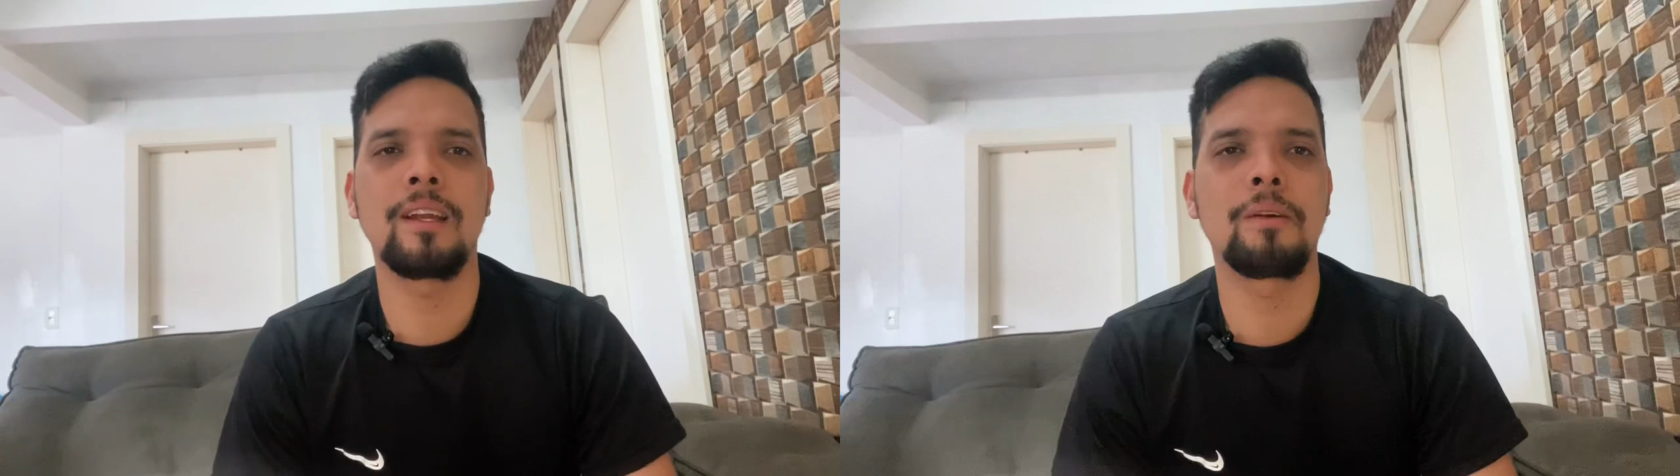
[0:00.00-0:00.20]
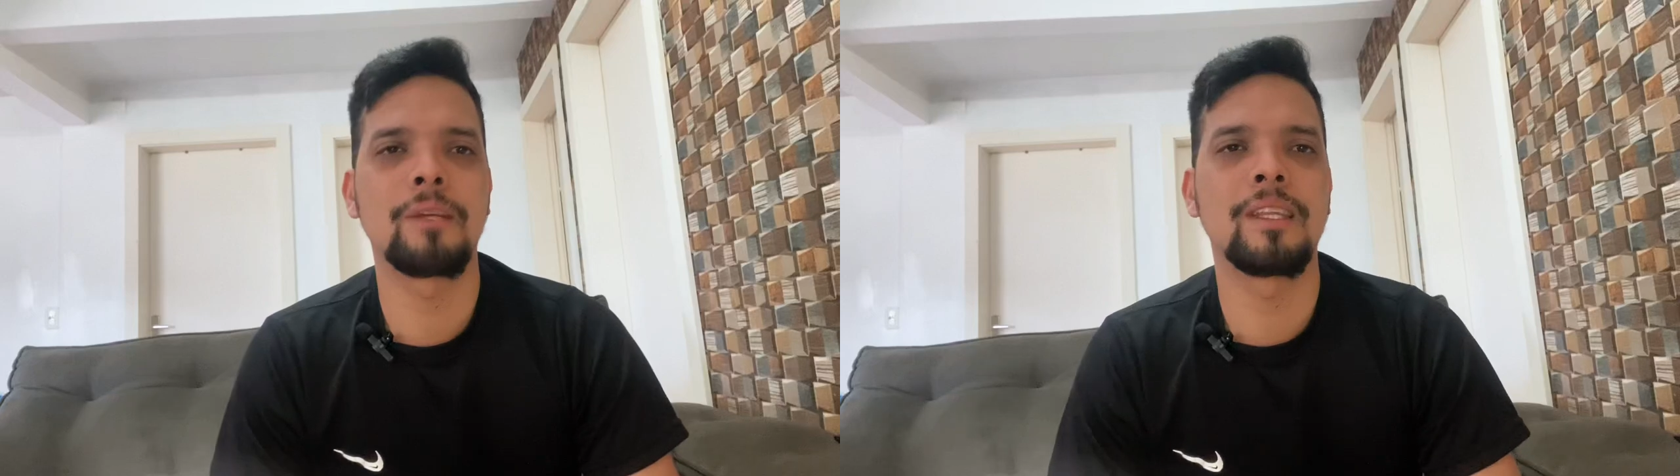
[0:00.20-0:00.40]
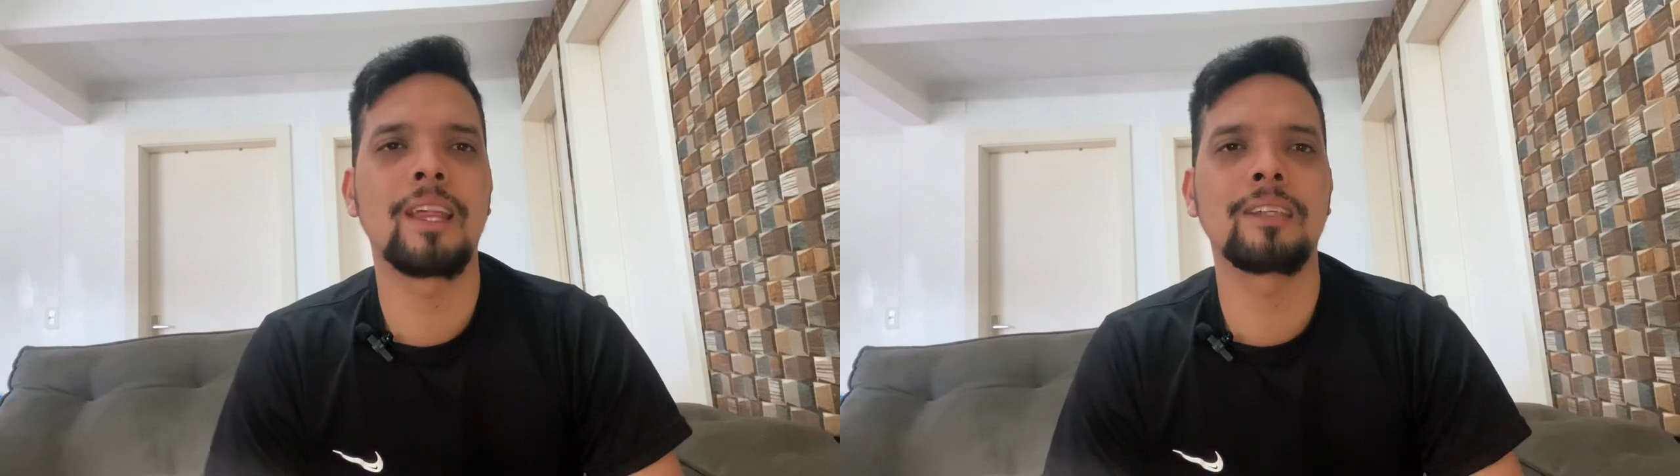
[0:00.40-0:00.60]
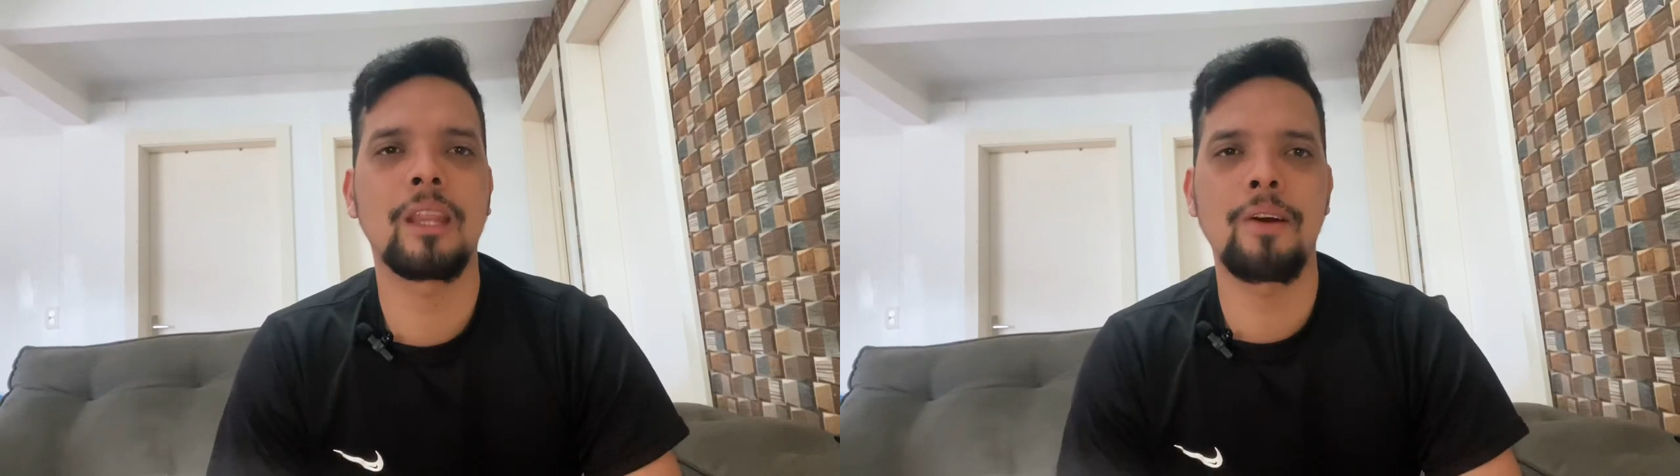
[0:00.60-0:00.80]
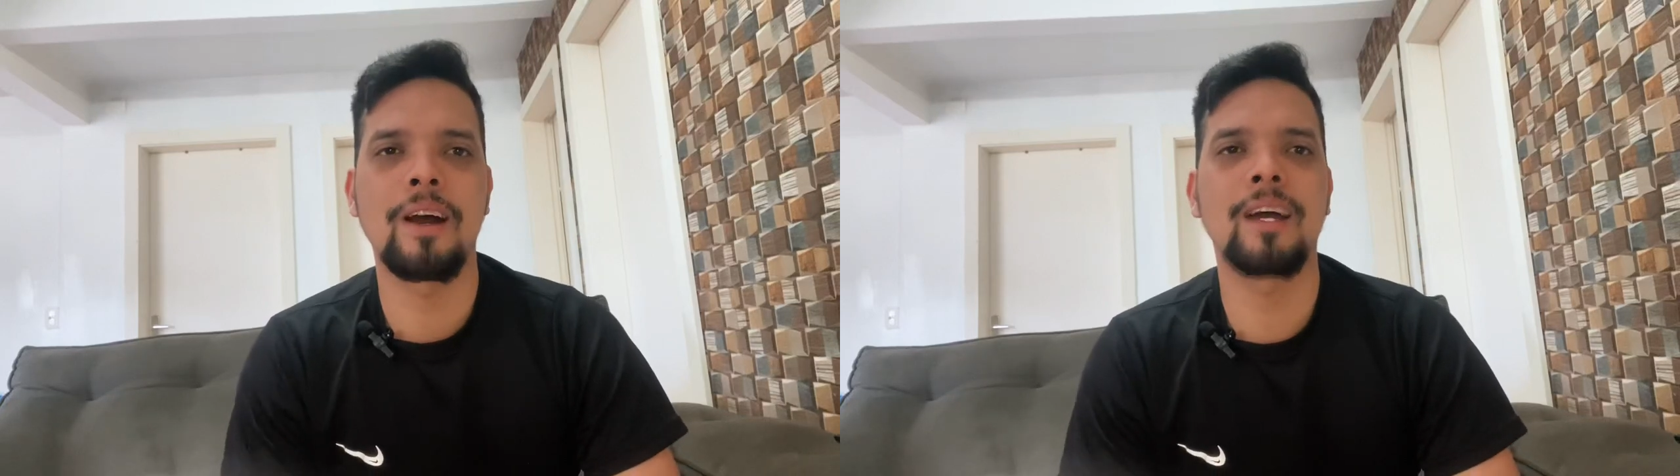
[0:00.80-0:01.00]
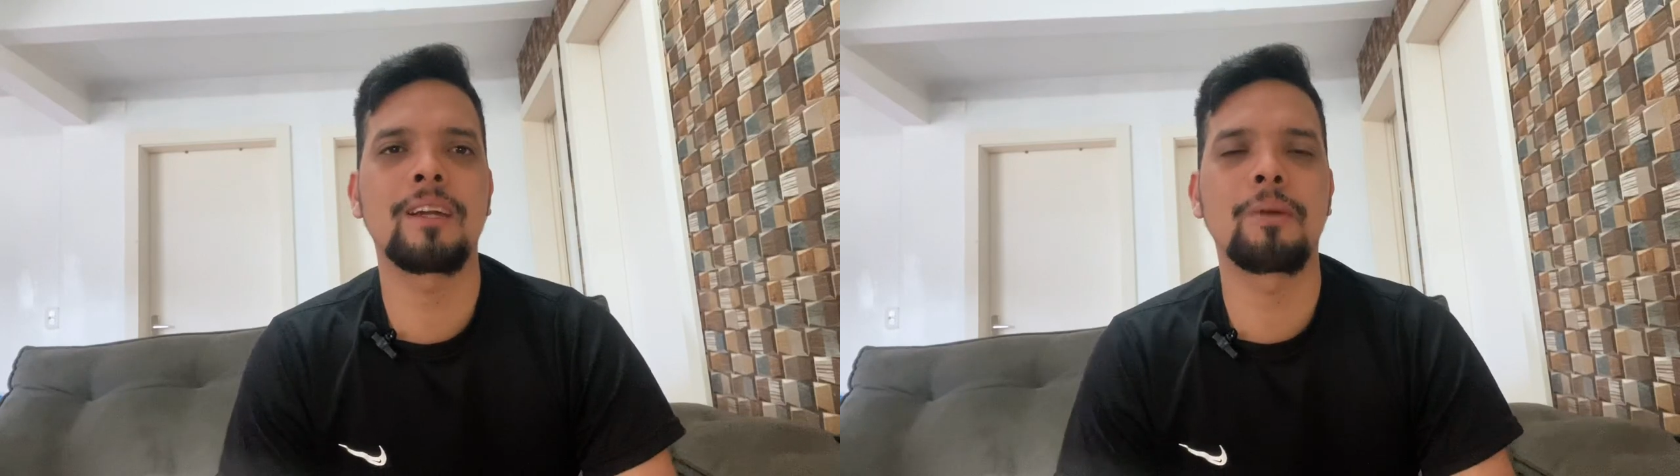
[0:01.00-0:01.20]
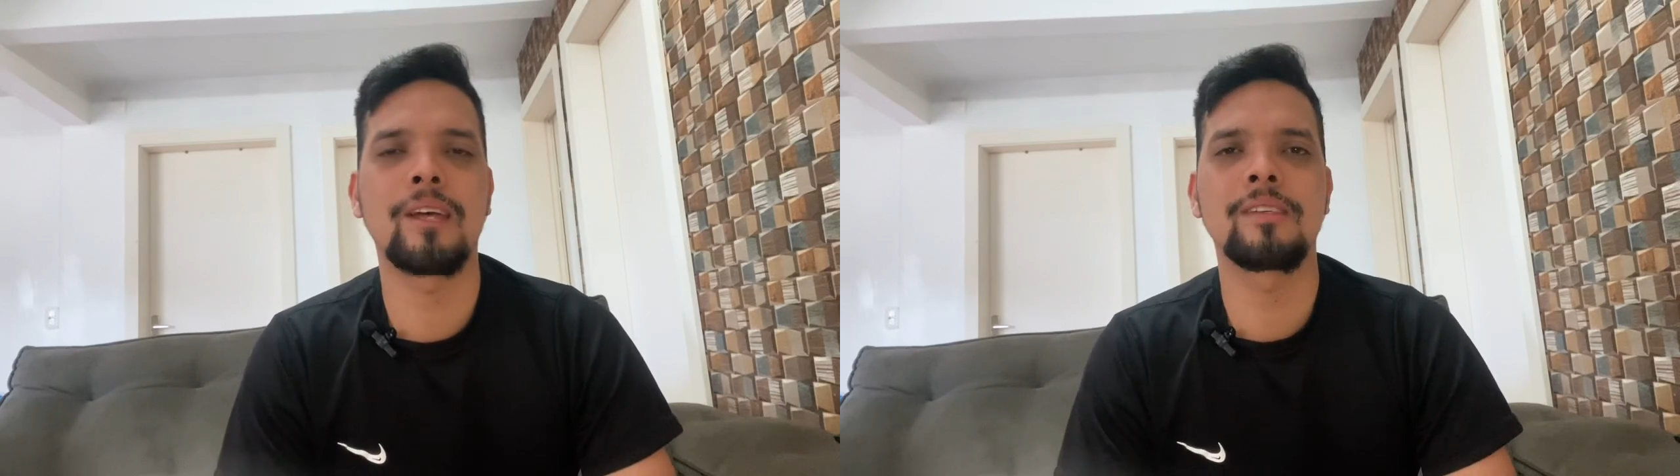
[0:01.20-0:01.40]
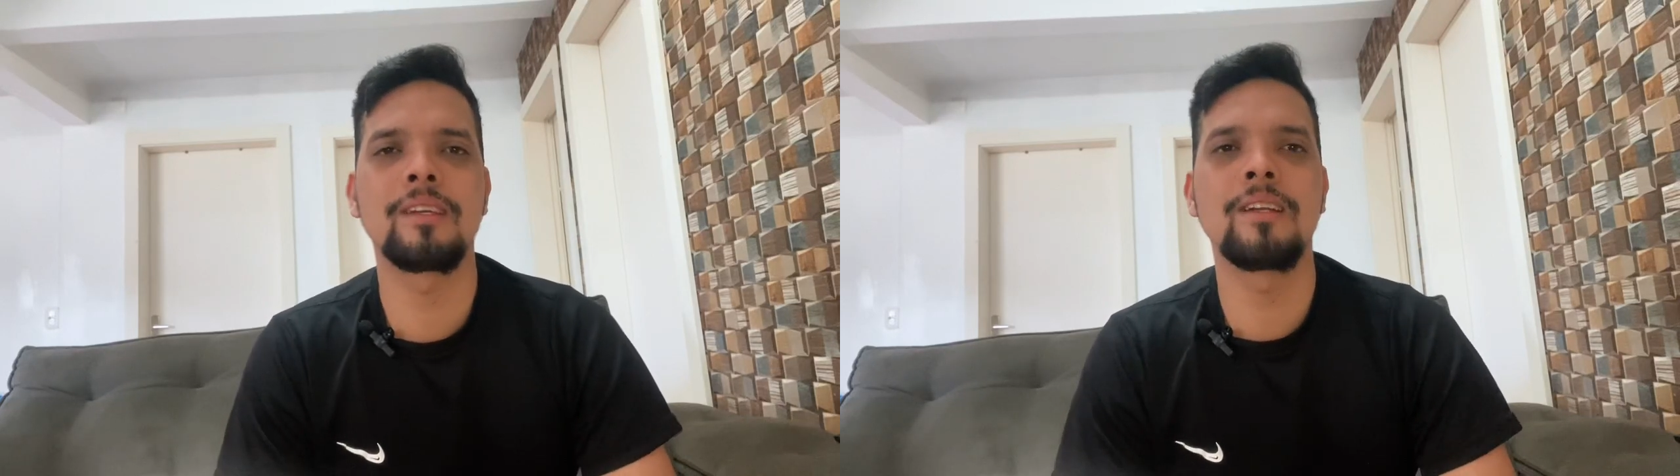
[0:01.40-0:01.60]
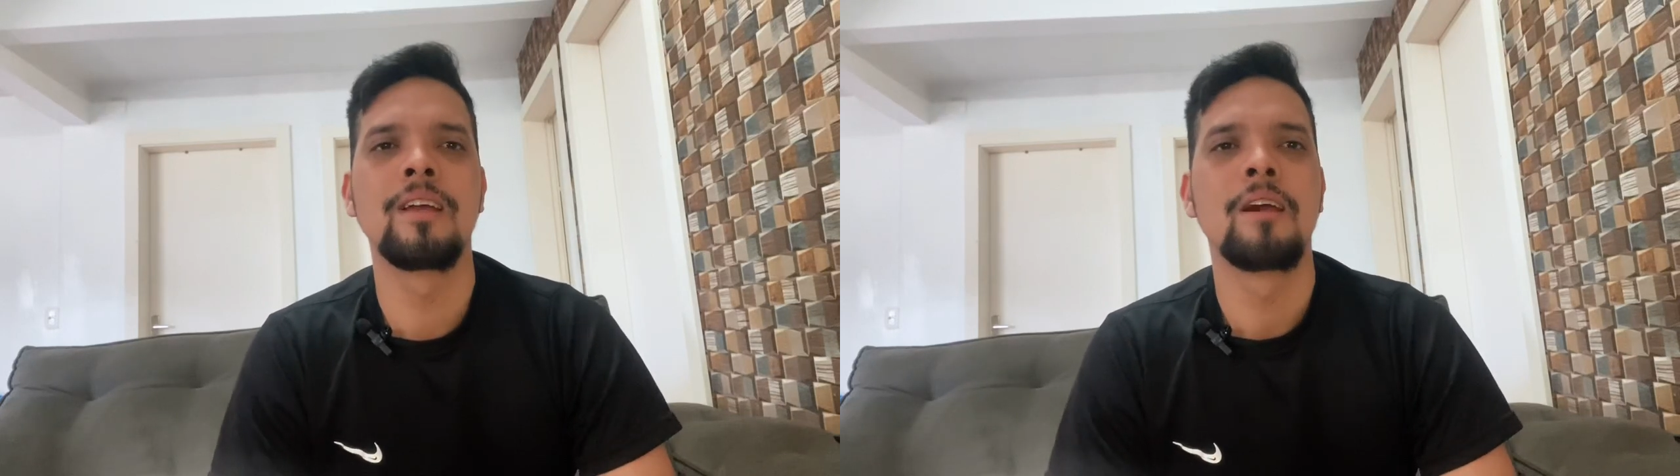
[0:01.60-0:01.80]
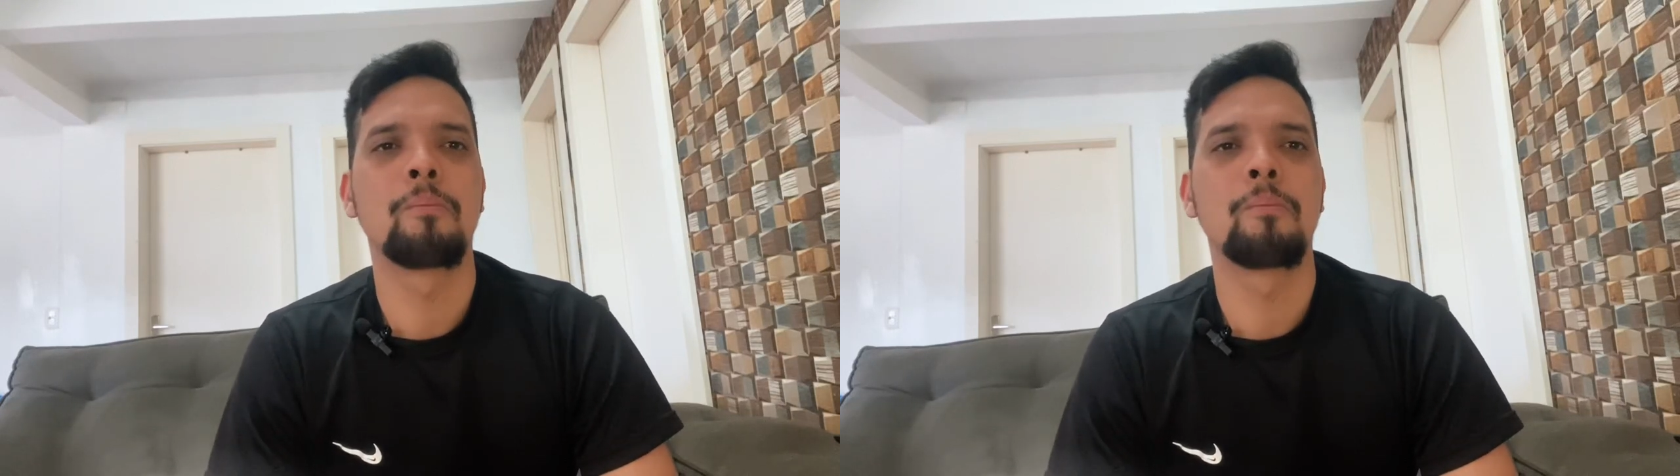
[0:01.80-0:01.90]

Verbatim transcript: a venir a trabajar a Brasil,